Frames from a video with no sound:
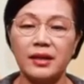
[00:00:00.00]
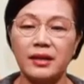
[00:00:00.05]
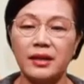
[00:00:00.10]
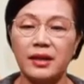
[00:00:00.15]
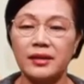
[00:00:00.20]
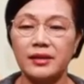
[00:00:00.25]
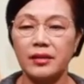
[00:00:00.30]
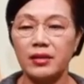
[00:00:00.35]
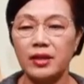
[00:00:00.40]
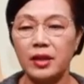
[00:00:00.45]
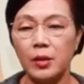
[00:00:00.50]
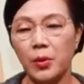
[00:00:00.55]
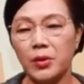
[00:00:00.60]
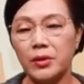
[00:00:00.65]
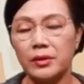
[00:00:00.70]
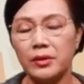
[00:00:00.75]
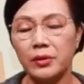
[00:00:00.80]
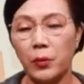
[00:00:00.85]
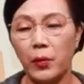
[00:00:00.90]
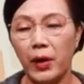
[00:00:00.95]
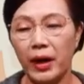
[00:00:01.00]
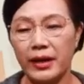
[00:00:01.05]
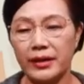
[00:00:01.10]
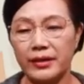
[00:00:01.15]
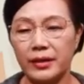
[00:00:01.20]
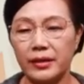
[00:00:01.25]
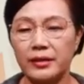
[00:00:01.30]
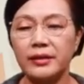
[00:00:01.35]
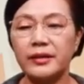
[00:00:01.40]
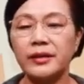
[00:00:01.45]
그래서 이번
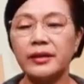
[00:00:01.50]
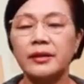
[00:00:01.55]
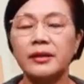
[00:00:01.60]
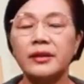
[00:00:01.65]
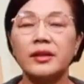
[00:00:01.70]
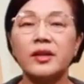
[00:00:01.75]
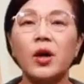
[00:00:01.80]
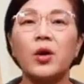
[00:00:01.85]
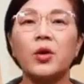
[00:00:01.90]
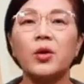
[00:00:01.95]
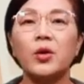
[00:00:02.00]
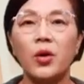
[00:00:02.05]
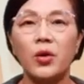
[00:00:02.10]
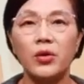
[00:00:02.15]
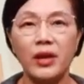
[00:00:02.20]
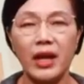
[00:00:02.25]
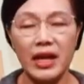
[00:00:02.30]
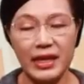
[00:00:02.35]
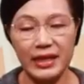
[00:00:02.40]
과에서는 경건에